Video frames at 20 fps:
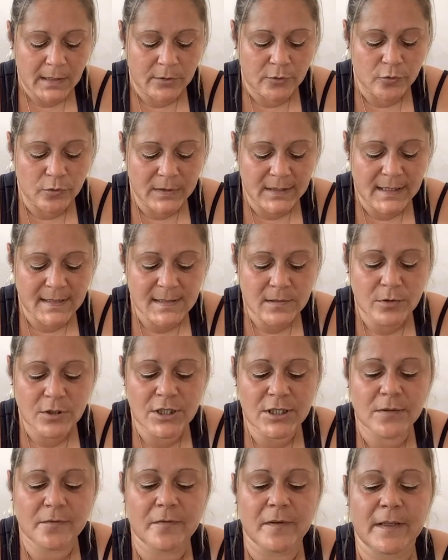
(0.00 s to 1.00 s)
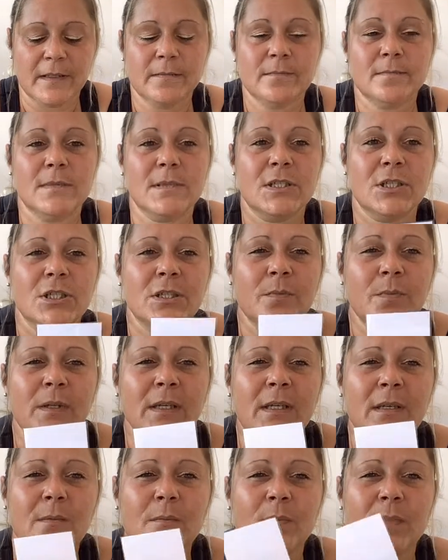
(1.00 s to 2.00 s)
Donc qu'est-ce que j'ai fait J'ai
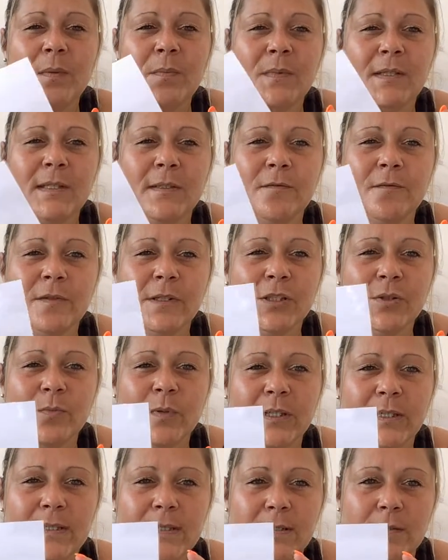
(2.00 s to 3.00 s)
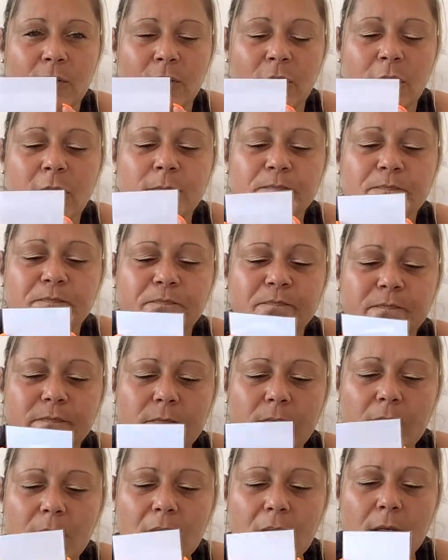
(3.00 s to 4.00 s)
pris mes petites fiches Bristol
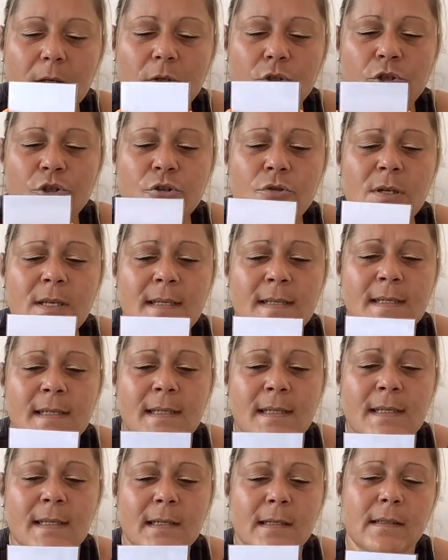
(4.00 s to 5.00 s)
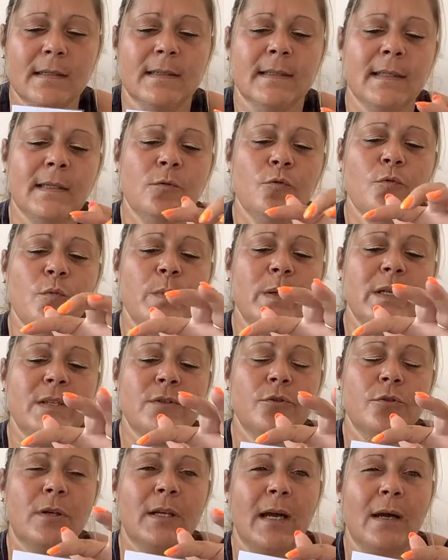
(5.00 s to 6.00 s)
je les ai découpées
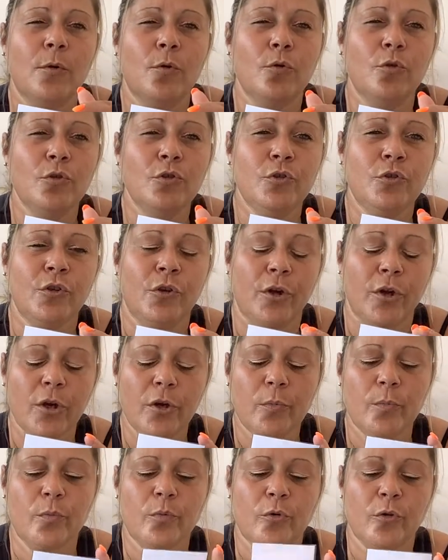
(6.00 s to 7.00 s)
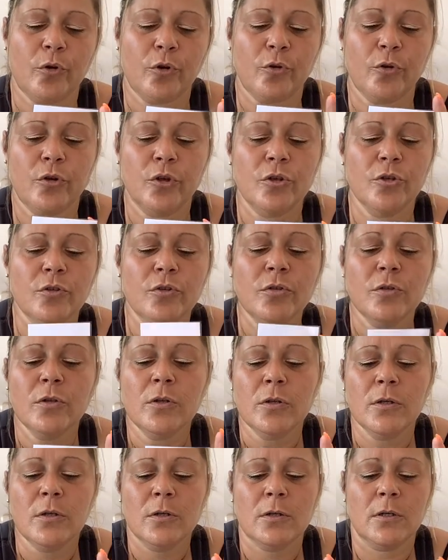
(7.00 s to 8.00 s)
sur la hauteur pour que quand
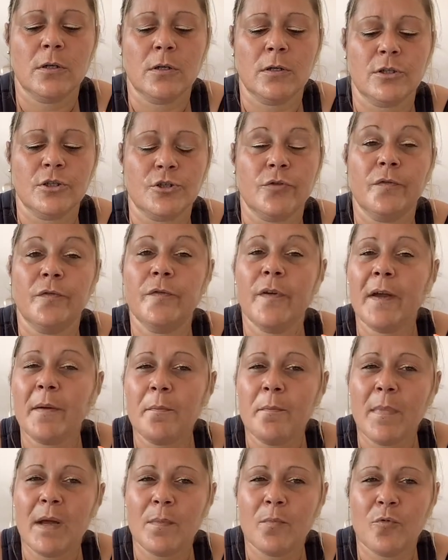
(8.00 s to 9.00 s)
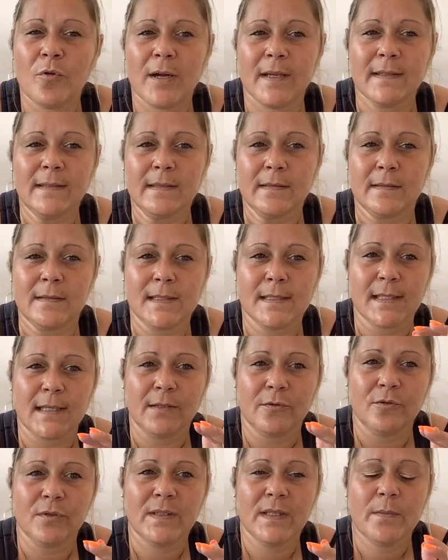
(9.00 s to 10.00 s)
je ferme ma boîte,
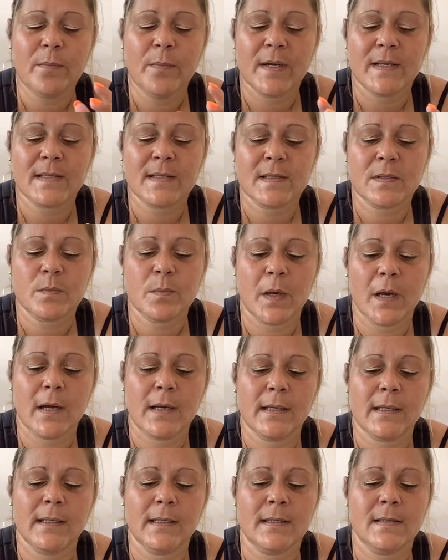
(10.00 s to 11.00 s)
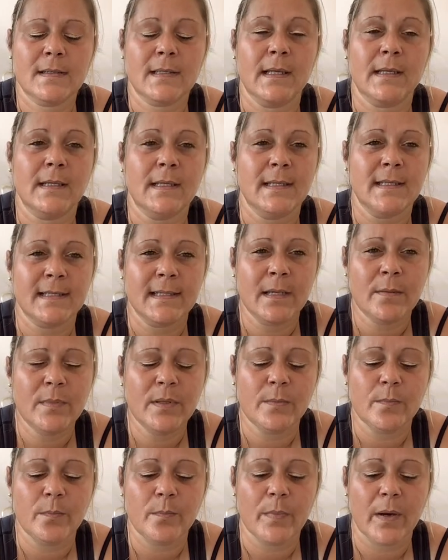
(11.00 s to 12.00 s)
ça ne dépasse pas et que ça ne les
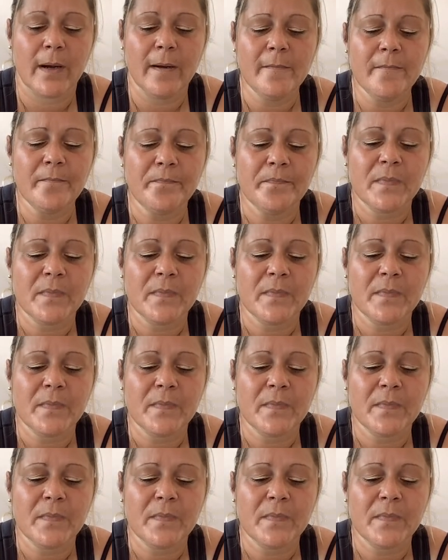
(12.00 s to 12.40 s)
abîme pas.